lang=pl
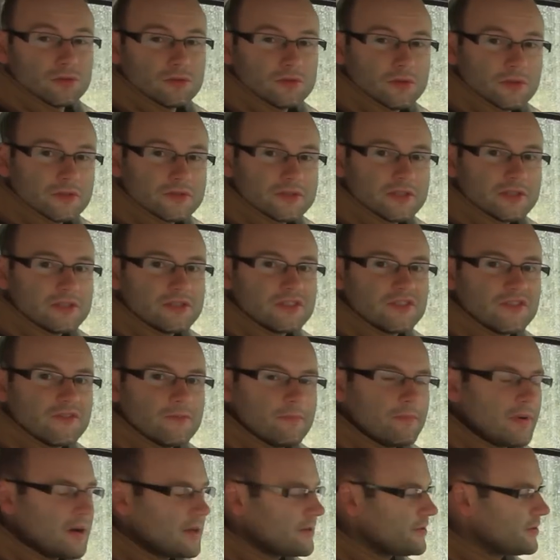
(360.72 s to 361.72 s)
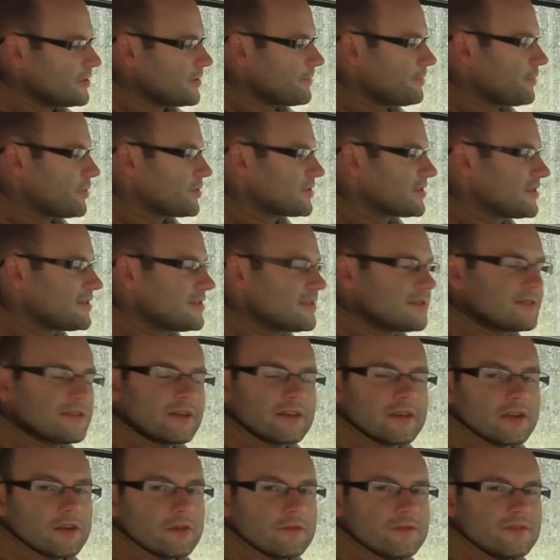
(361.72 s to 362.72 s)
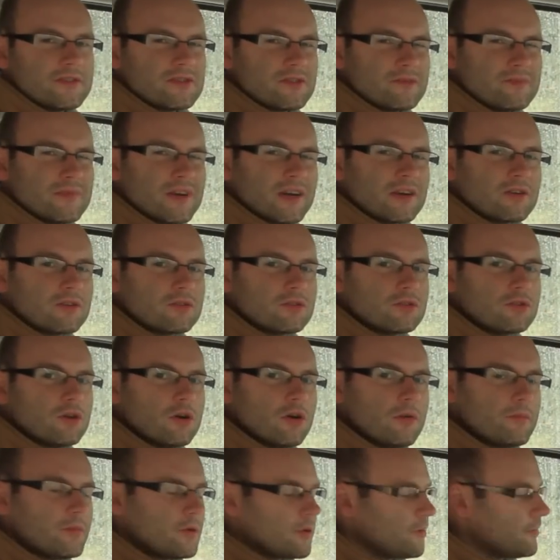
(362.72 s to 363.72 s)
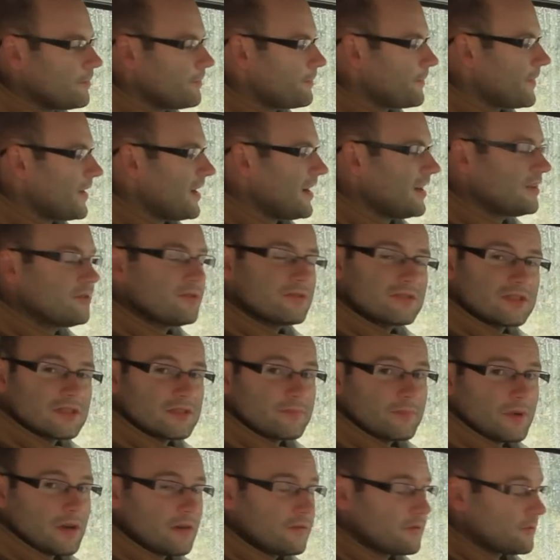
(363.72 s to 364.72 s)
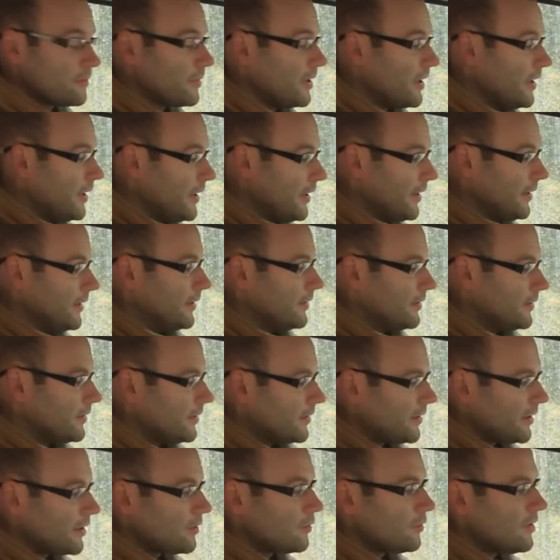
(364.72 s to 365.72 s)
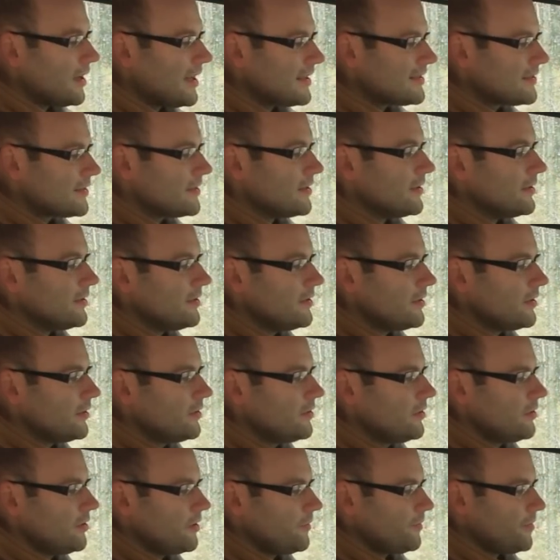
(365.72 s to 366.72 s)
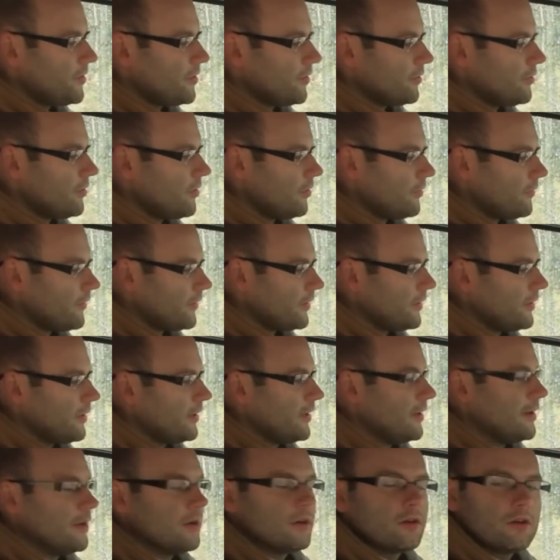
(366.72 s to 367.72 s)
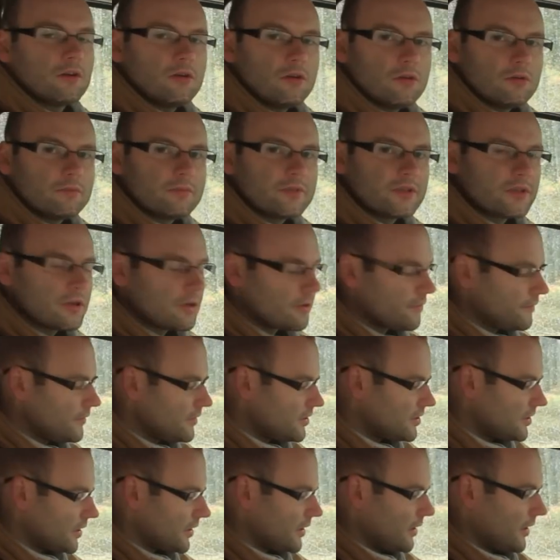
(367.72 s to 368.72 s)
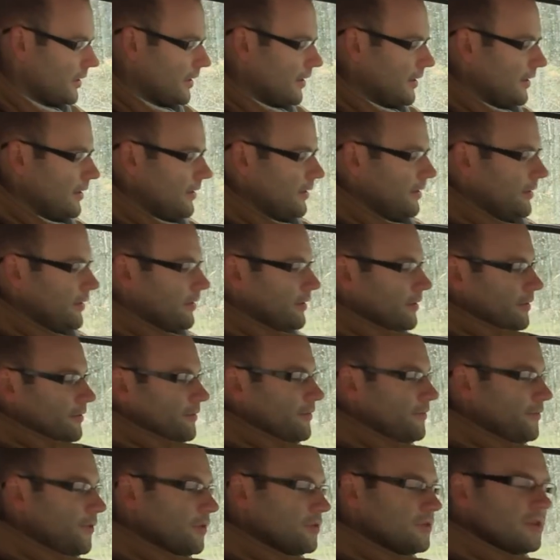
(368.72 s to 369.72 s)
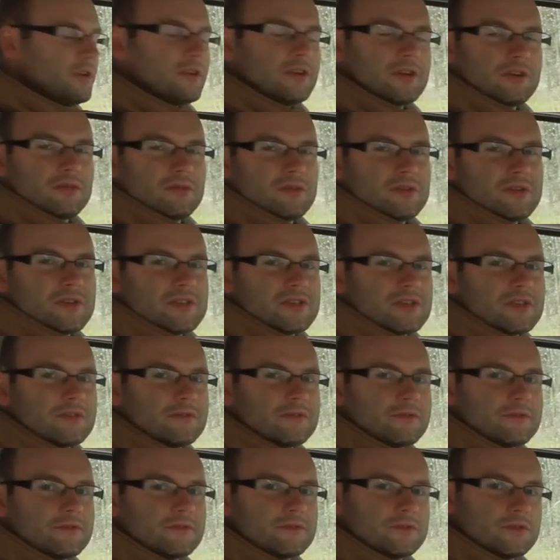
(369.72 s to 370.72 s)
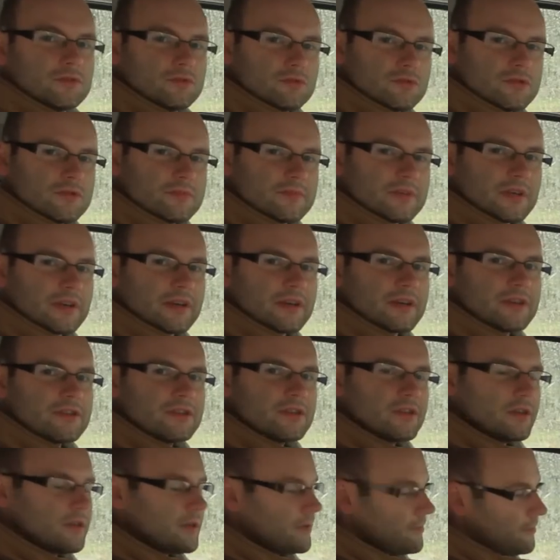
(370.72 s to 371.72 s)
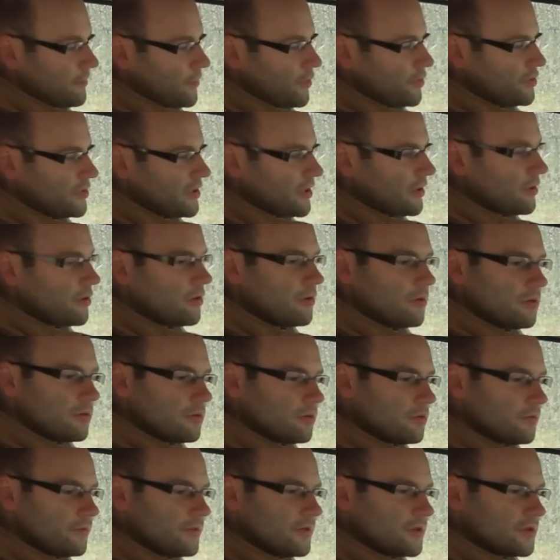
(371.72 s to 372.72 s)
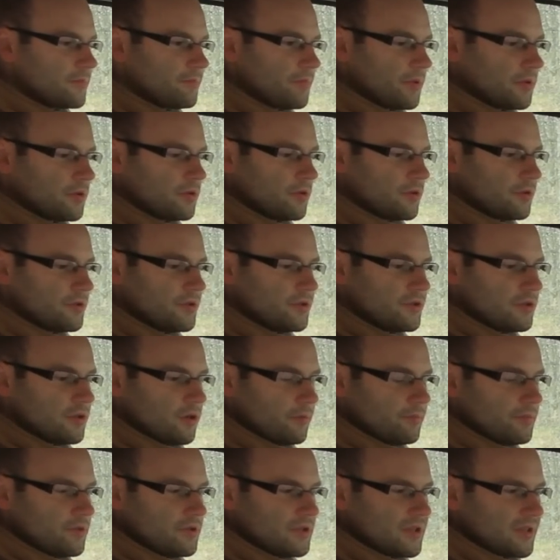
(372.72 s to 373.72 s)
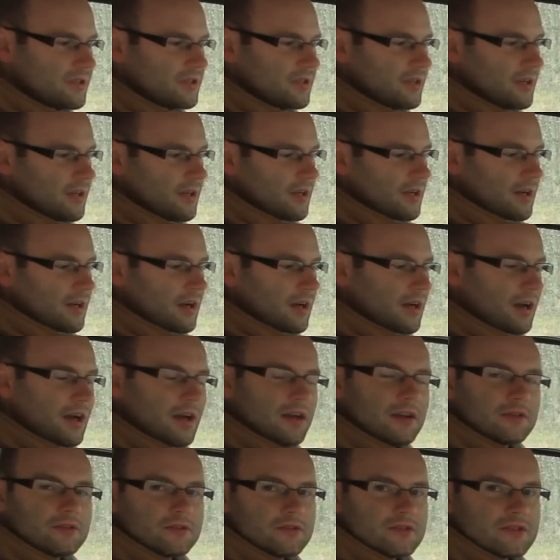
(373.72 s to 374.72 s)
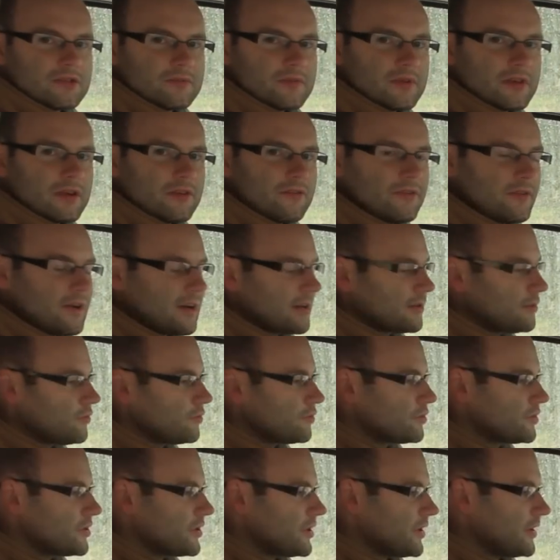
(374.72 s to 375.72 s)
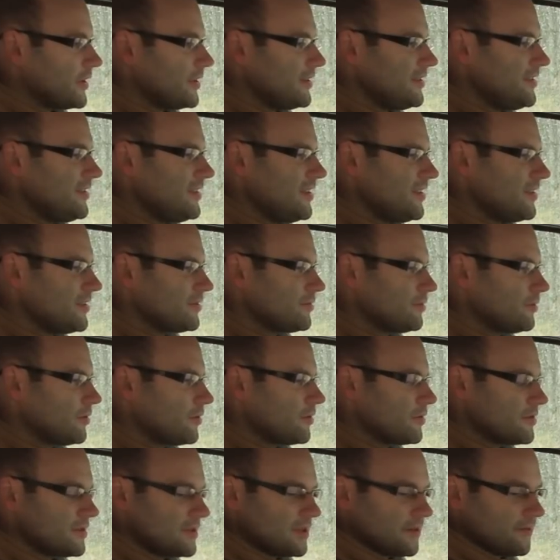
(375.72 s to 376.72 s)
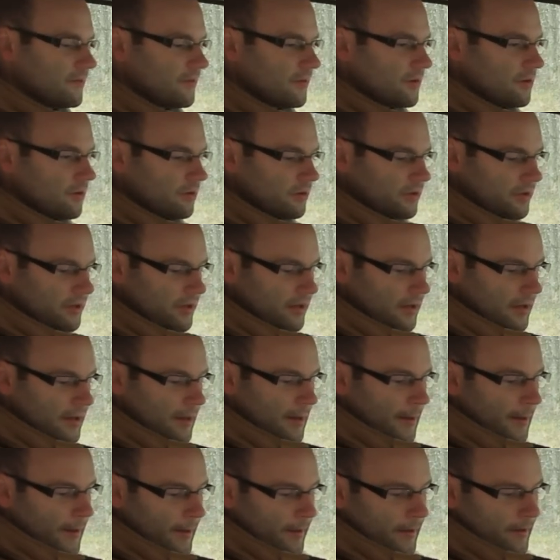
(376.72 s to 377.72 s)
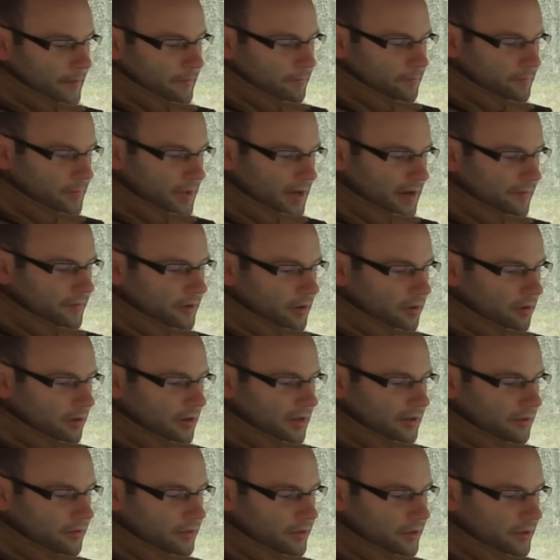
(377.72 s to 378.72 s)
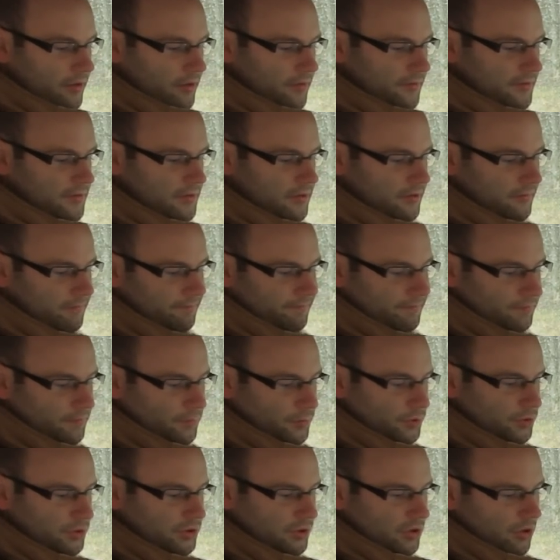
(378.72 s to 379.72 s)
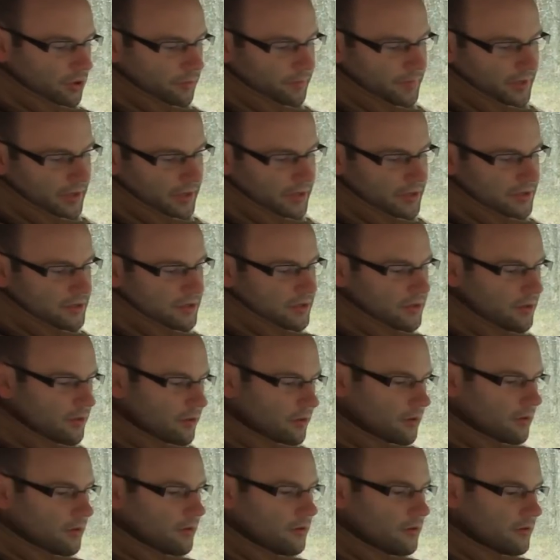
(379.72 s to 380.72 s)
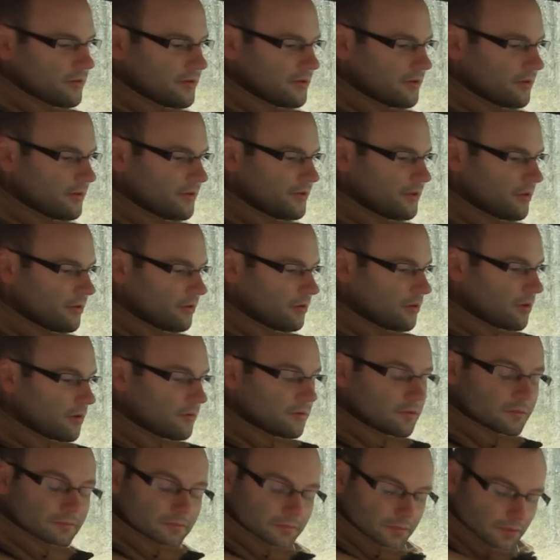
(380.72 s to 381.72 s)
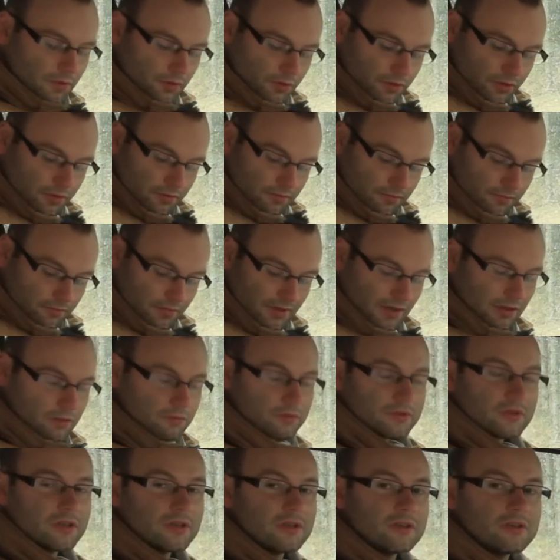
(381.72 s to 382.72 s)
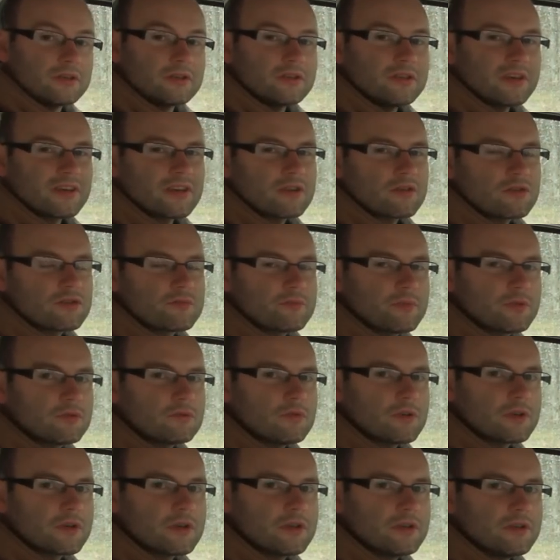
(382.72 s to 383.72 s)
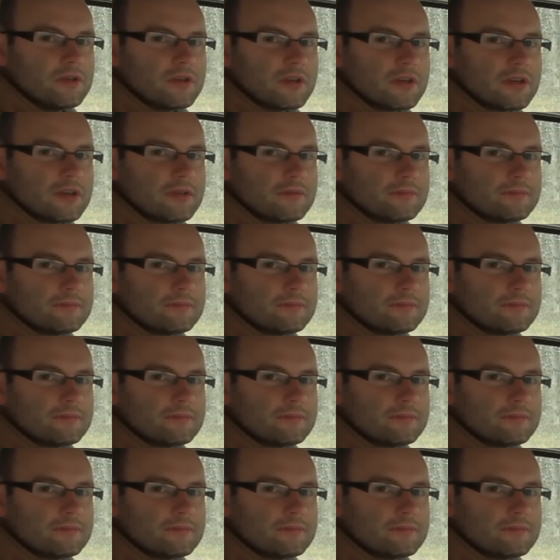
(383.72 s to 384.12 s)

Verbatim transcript: trudno ocenić w Pandzie pozycję za kierownicą jako dobrą, a to za sprawą regulacji jedynie pionowej kolumny kierowniczej. Fotel reguluje się w dużym zakresie, można go również podnosić i opuszczać, ale to nie zmienia faktu, że nie jest tu do końca wygodnie. Prawe kolano kierowcy musi opierać się o konsolę środkową, no i brakuje jakiegoś podłokietnika.